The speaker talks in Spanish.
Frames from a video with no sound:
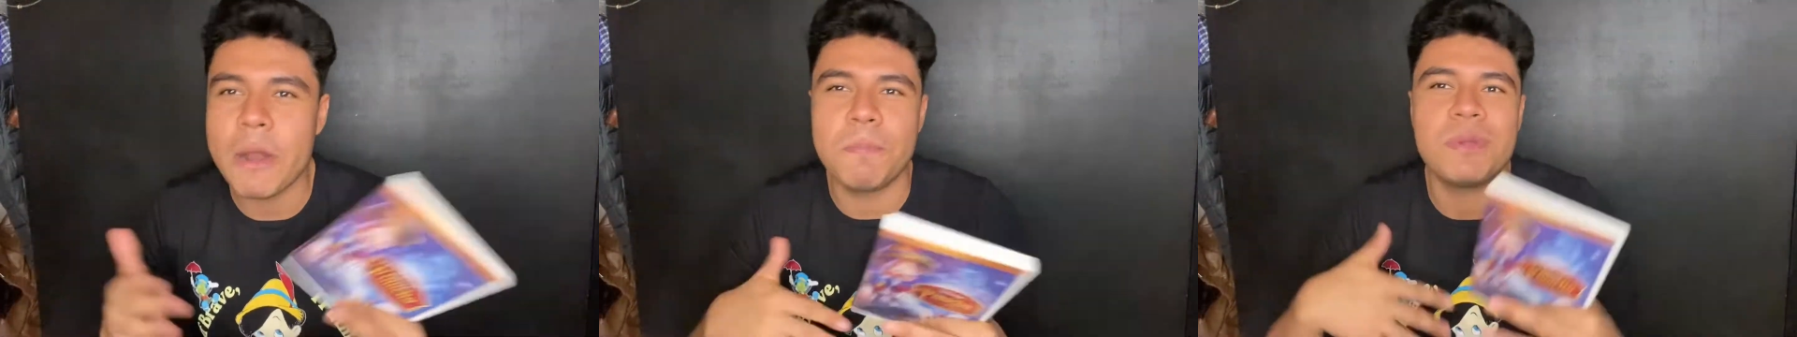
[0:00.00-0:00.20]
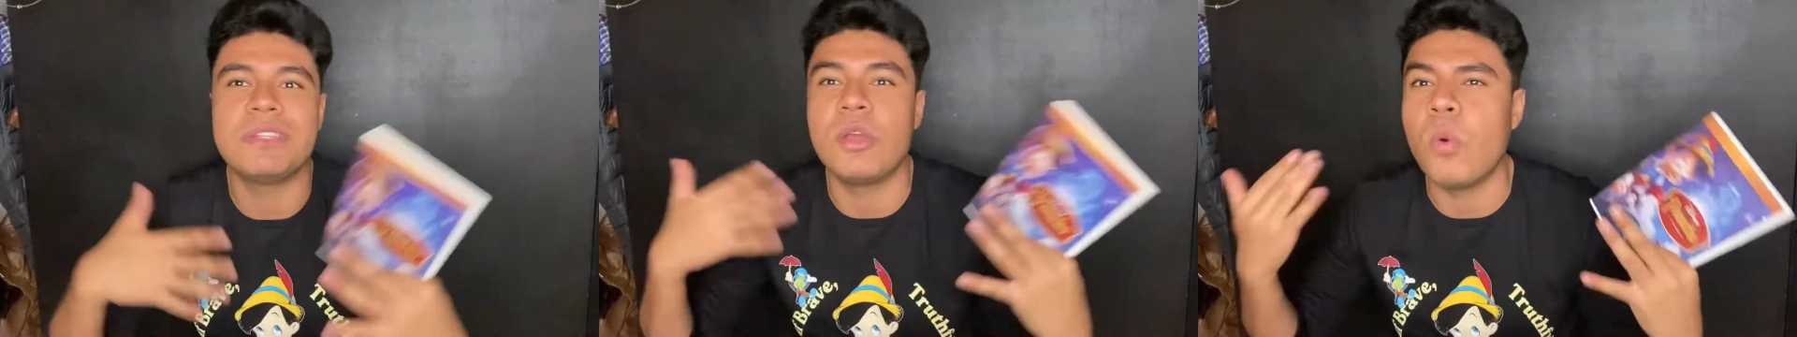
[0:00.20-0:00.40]

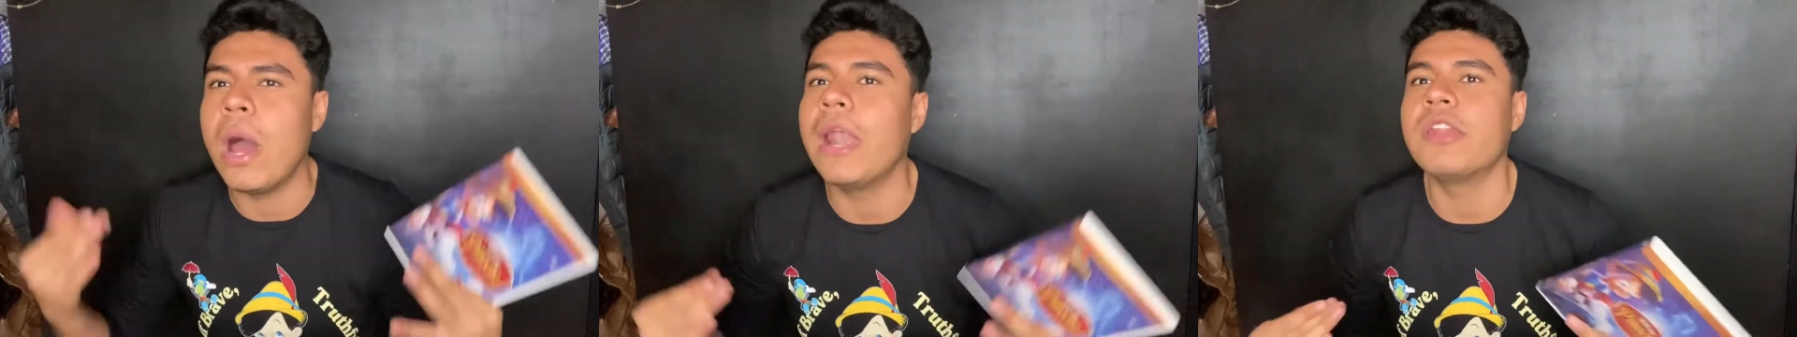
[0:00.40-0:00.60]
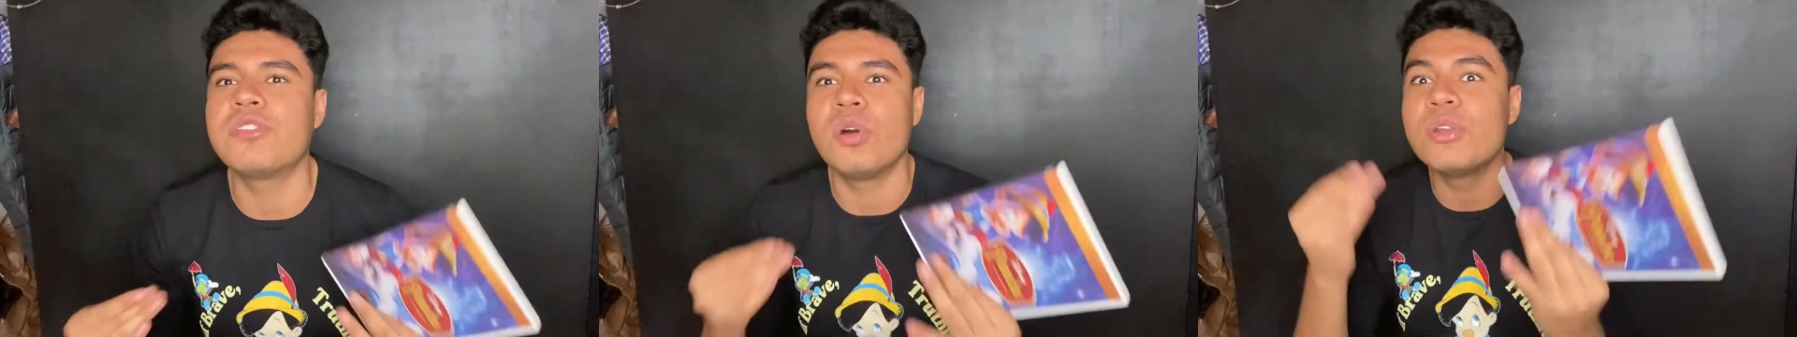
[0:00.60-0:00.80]
pero pues
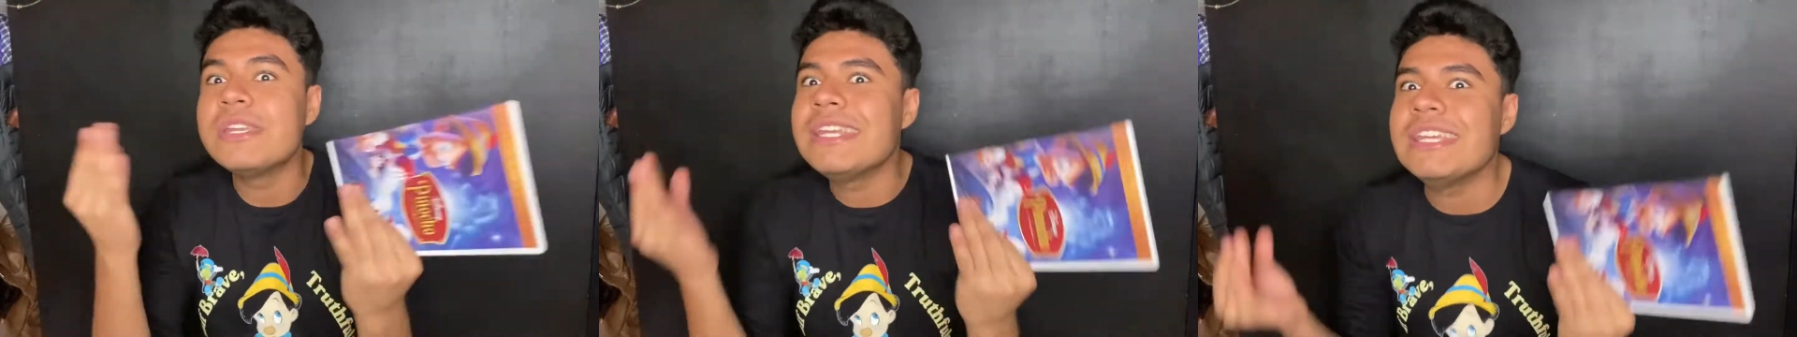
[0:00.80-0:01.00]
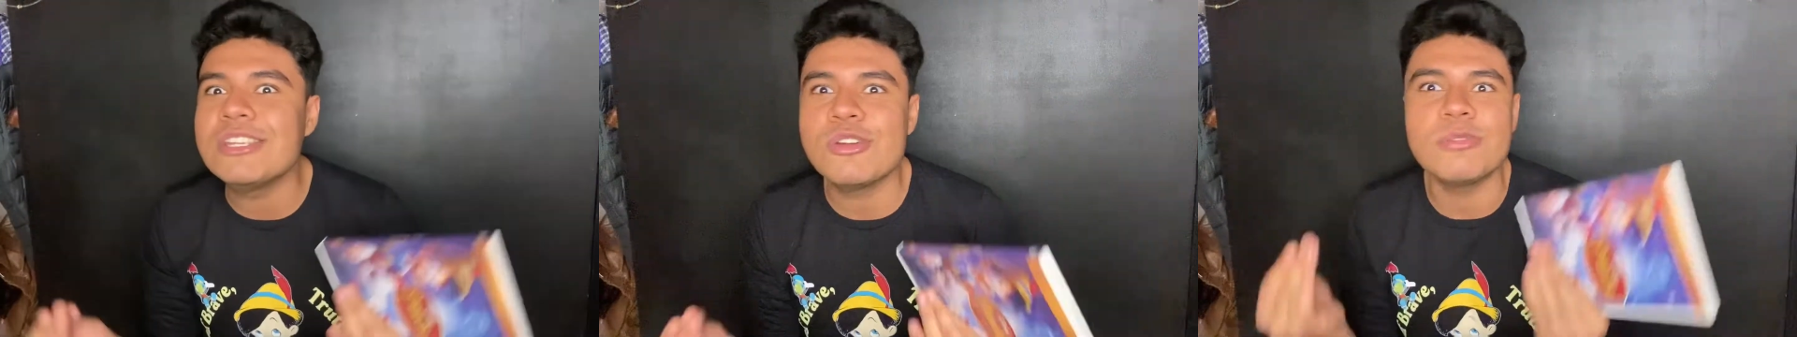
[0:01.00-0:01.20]
igual
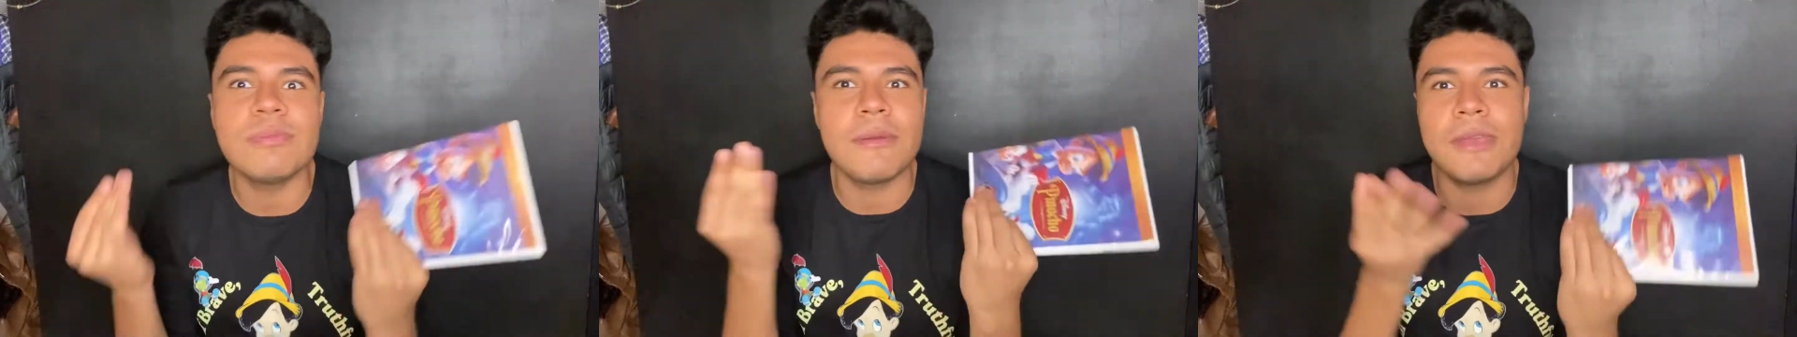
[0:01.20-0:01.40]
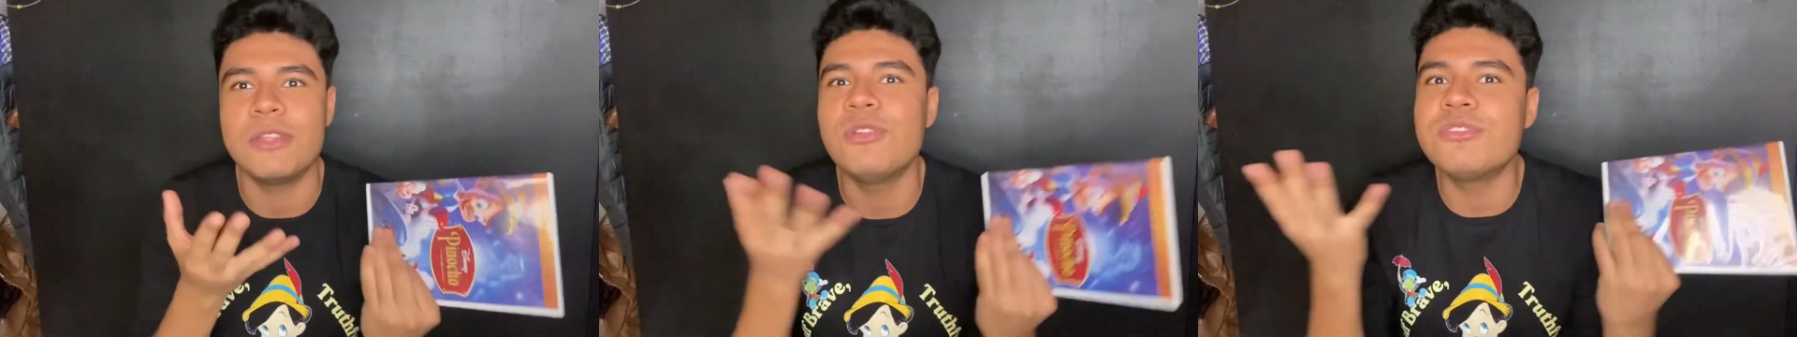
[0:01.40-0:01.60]
son niños
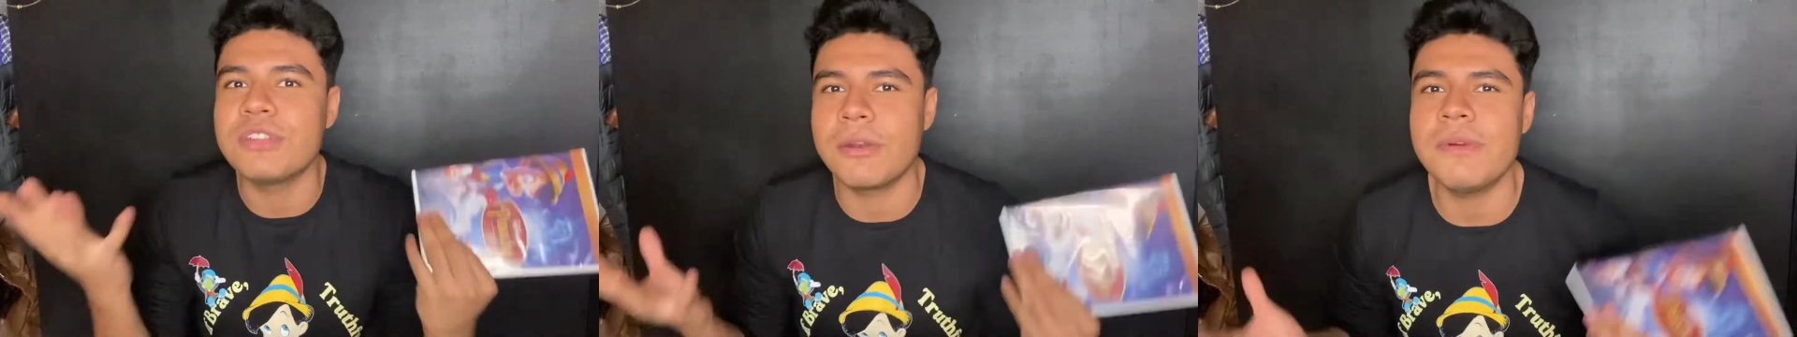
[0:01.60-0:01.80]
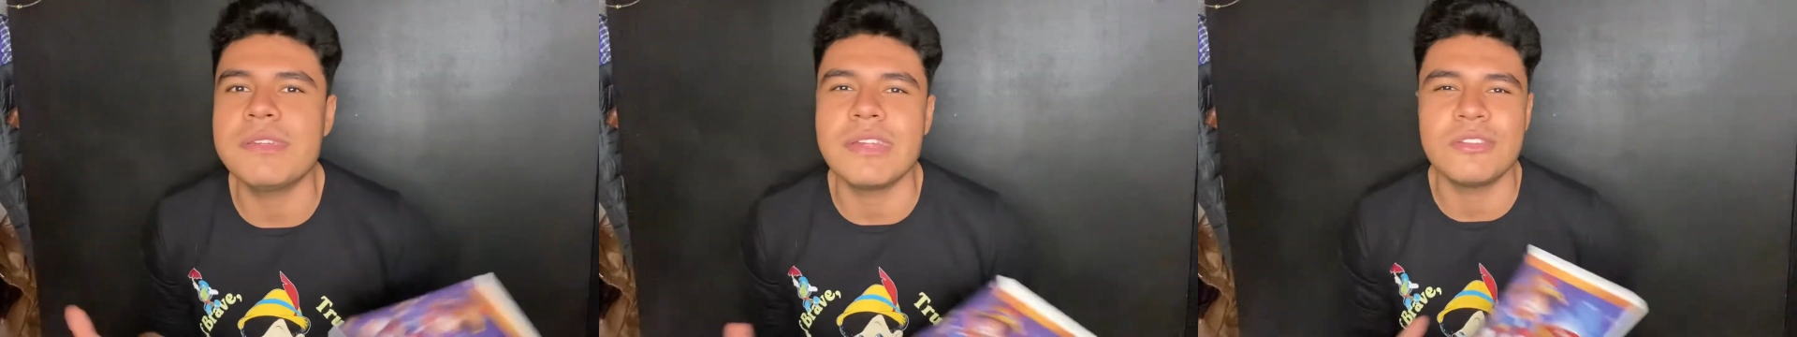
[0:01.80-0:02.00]
bebiendo
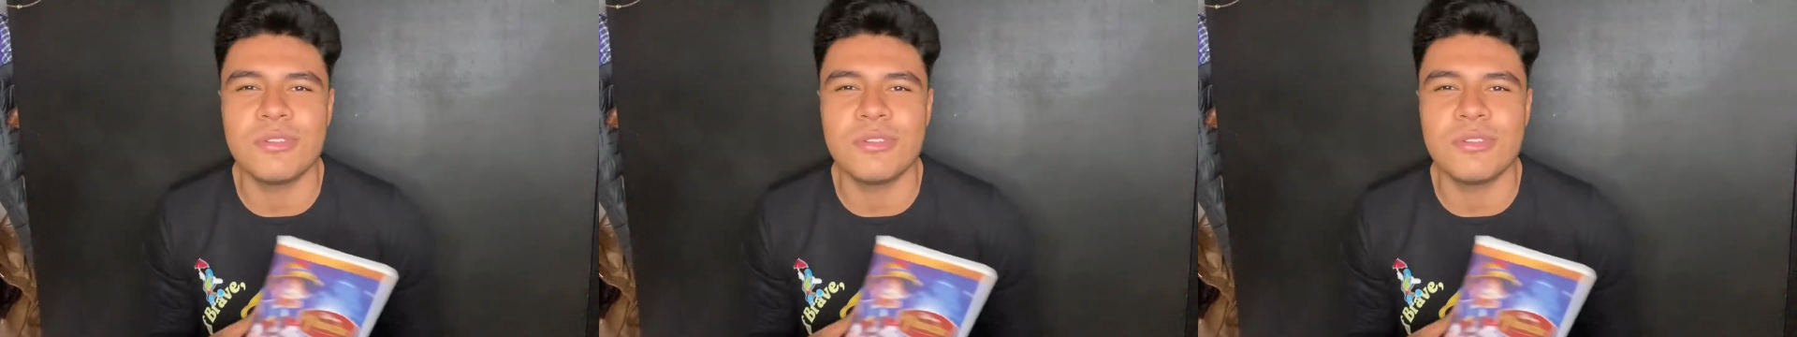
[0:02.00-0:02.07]
cerveza.